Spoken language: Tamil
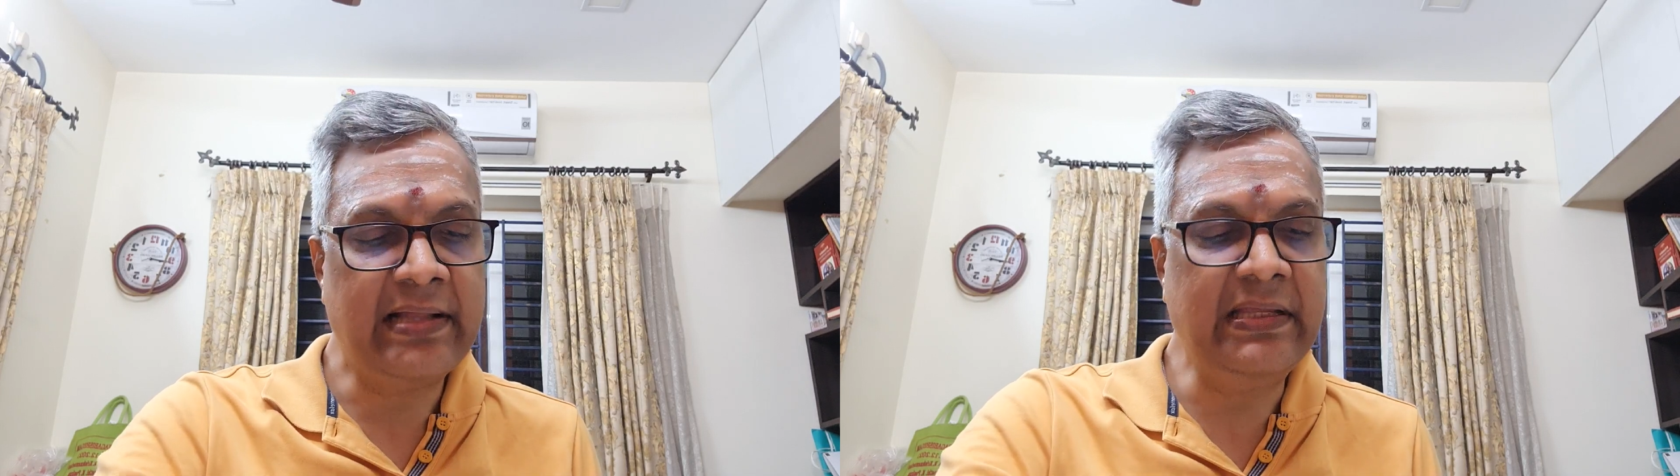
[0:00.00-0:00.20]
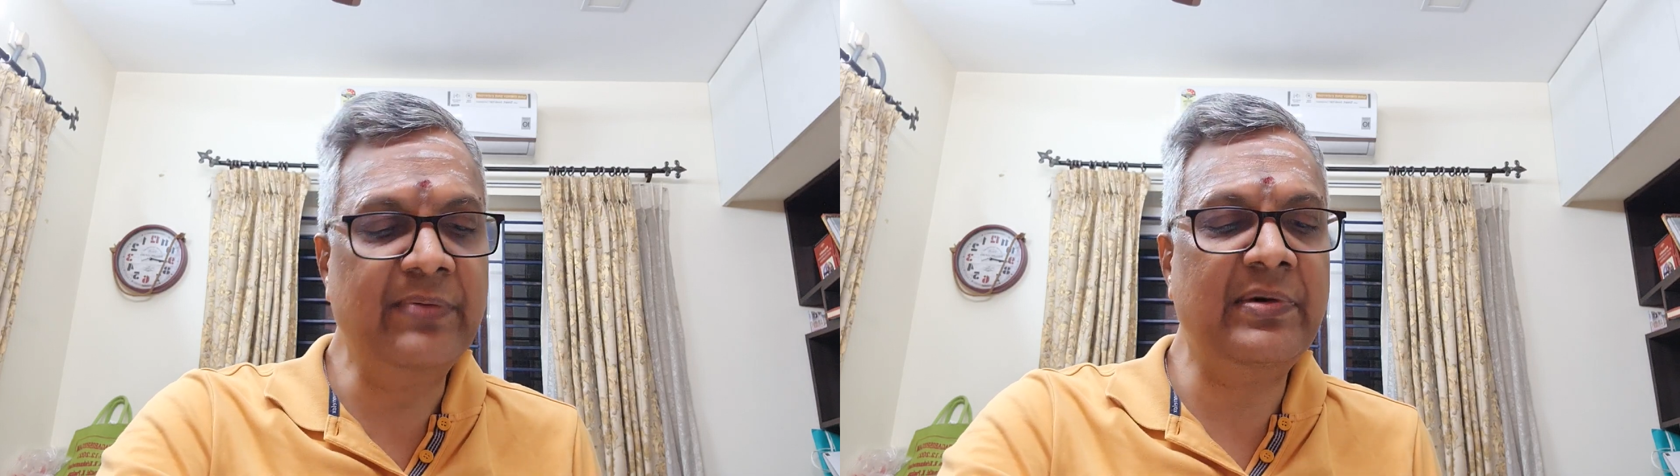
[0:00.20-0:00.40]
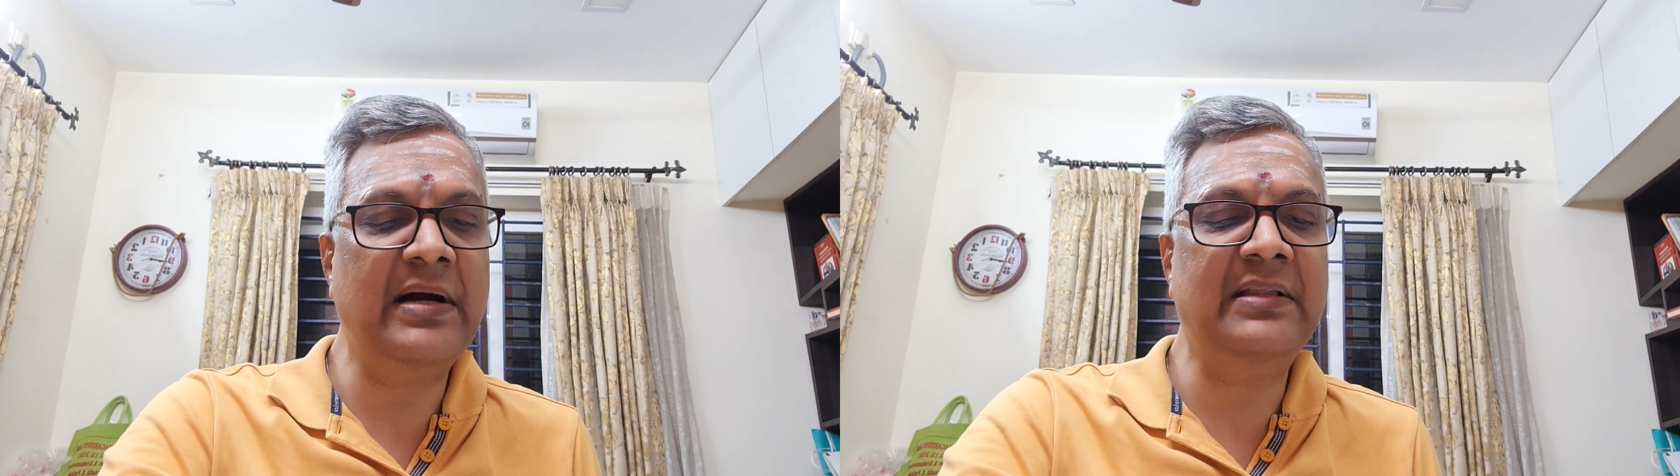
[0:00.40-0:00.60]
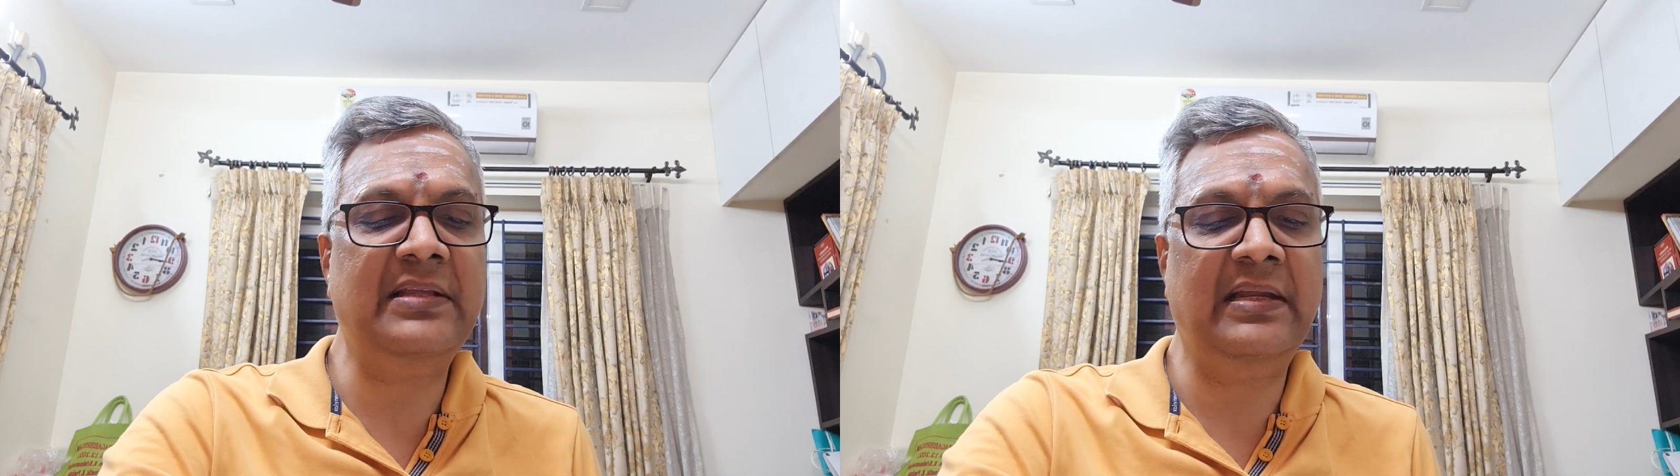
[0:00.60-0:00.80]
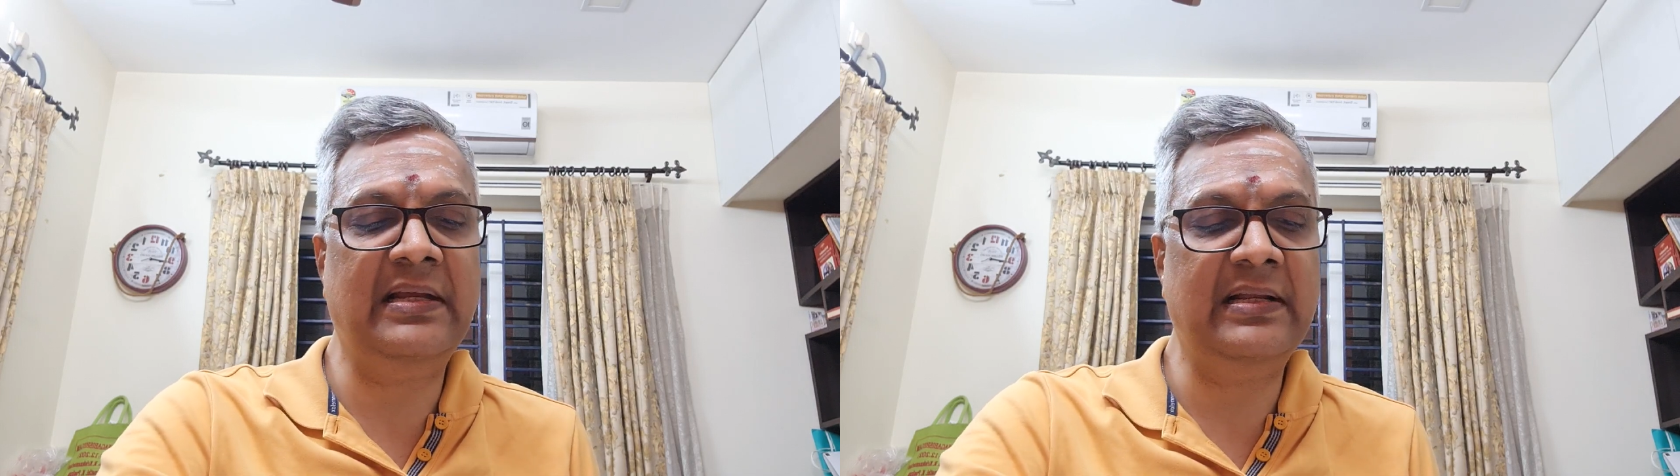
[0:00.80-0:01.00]
அதிகமாக
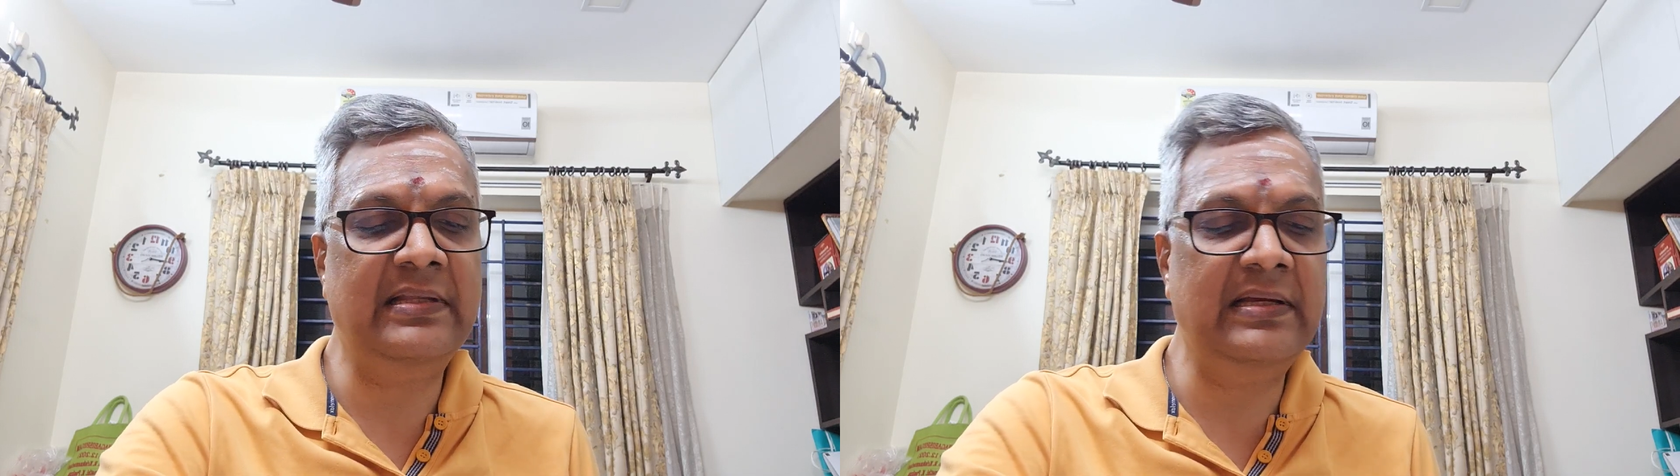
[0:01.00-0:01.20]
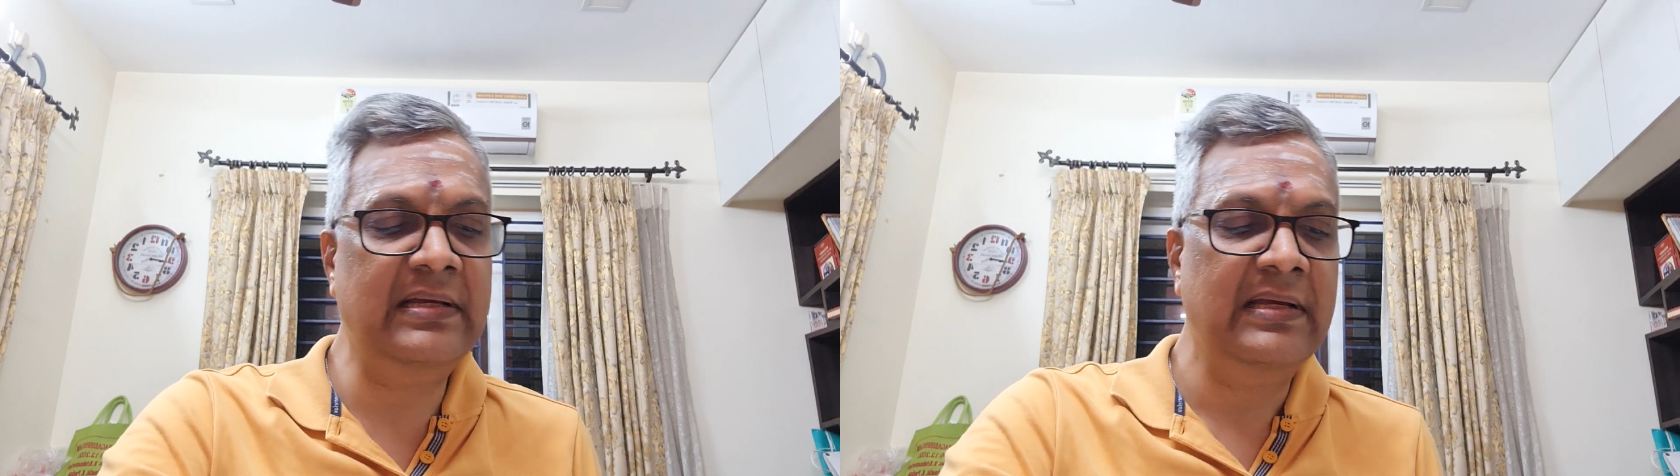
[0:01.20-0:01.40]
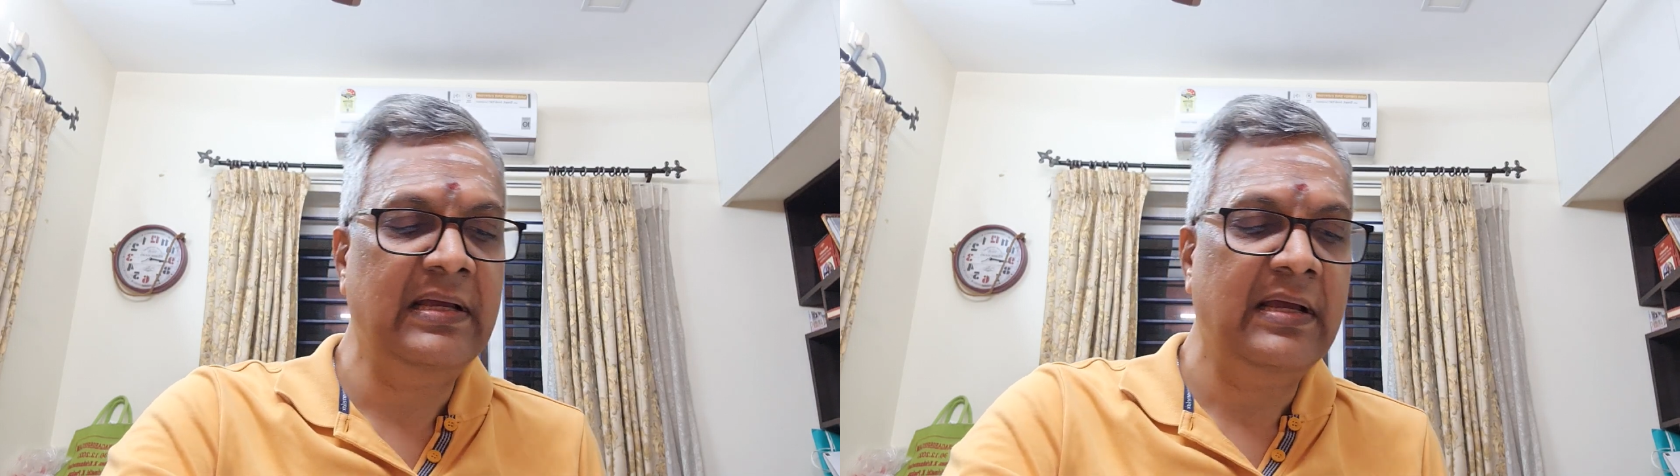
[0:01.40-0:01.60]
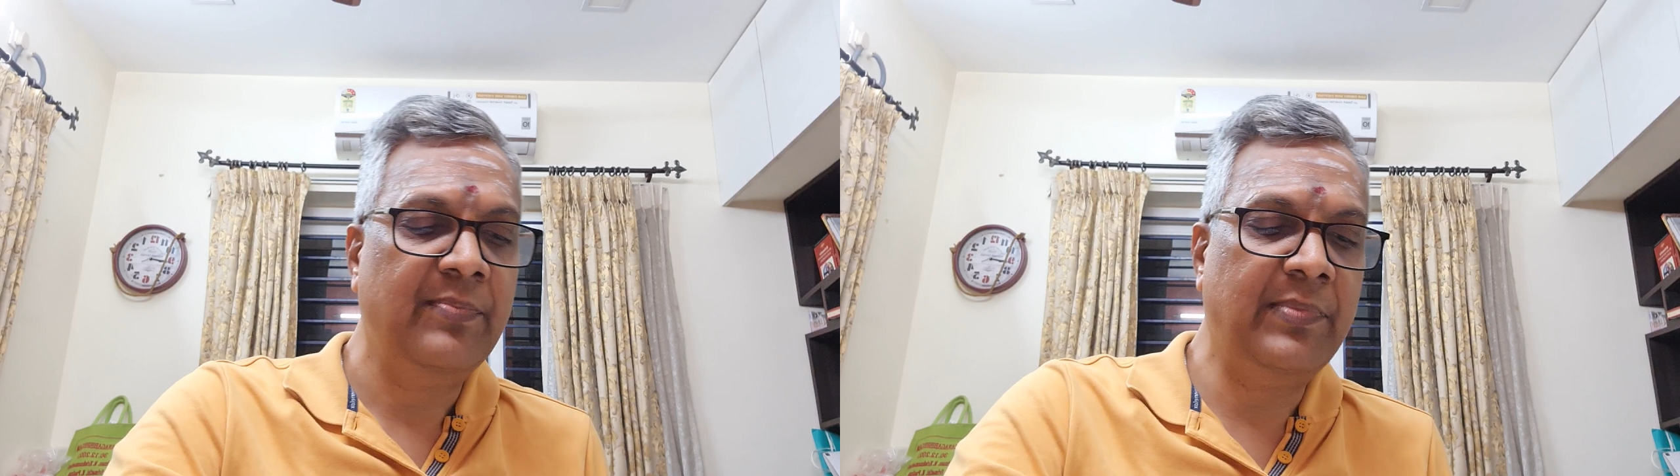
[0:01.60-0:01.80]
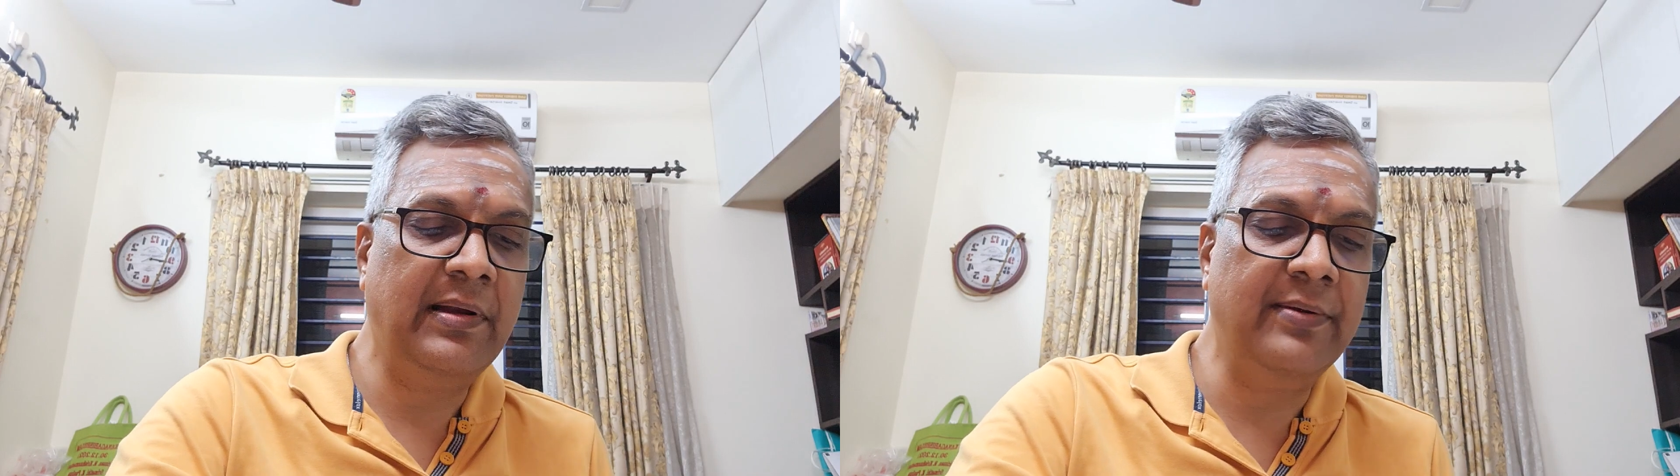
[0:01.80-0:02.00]
தெரிகிறது
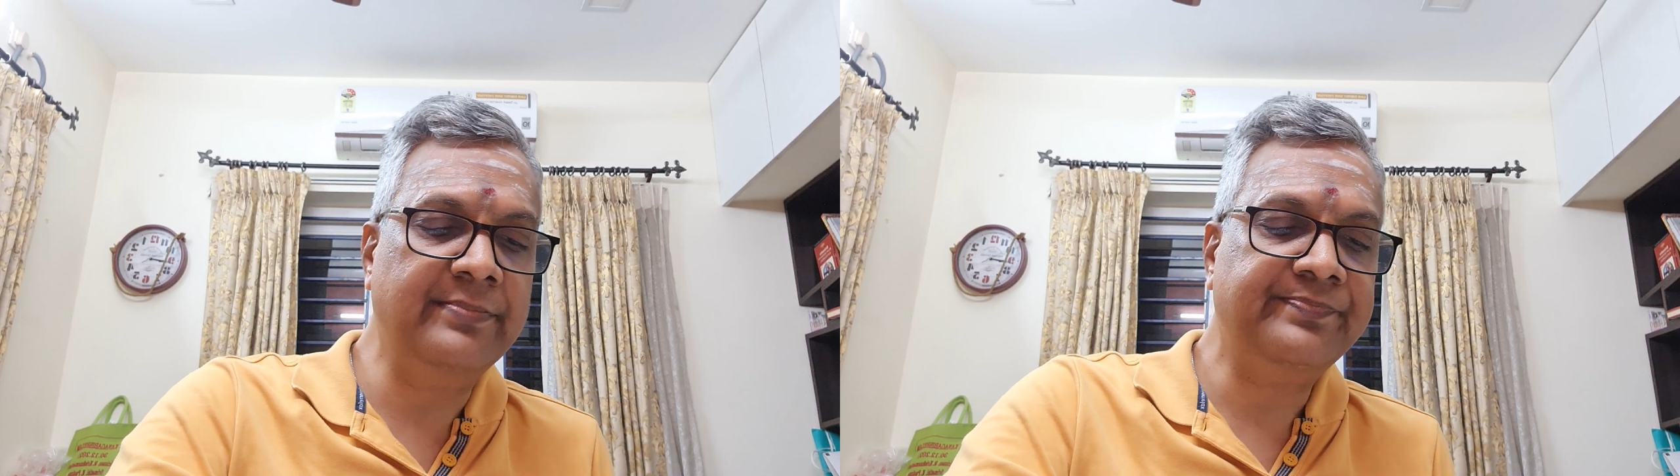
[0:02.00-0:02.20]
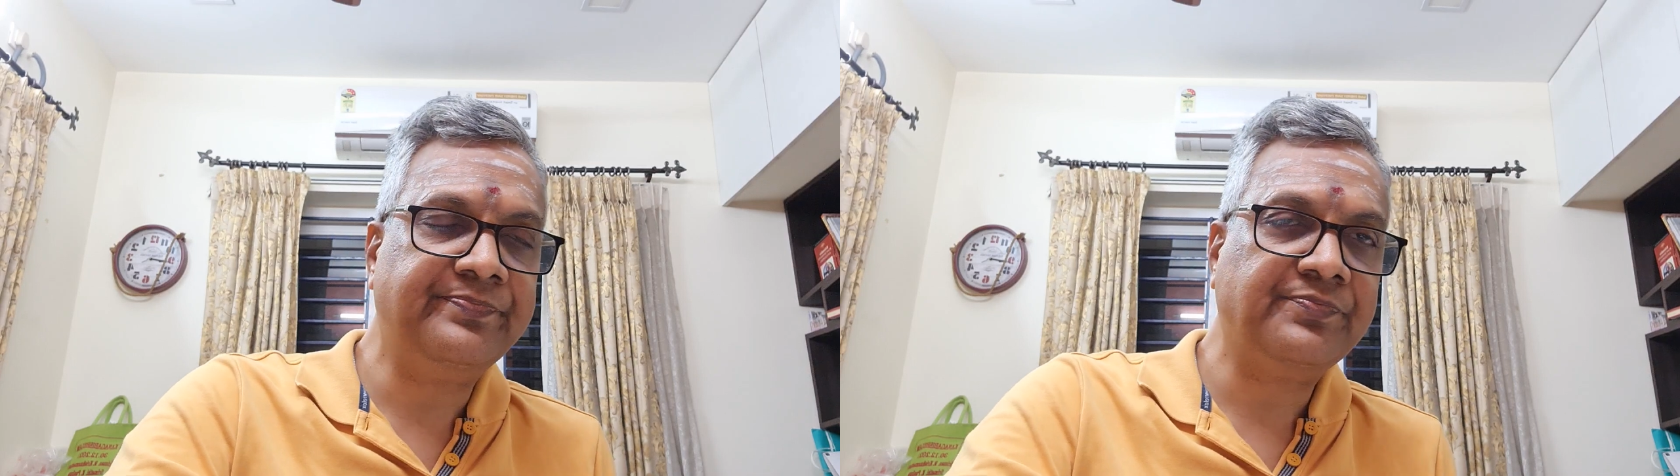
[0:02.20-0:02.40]
மேலும்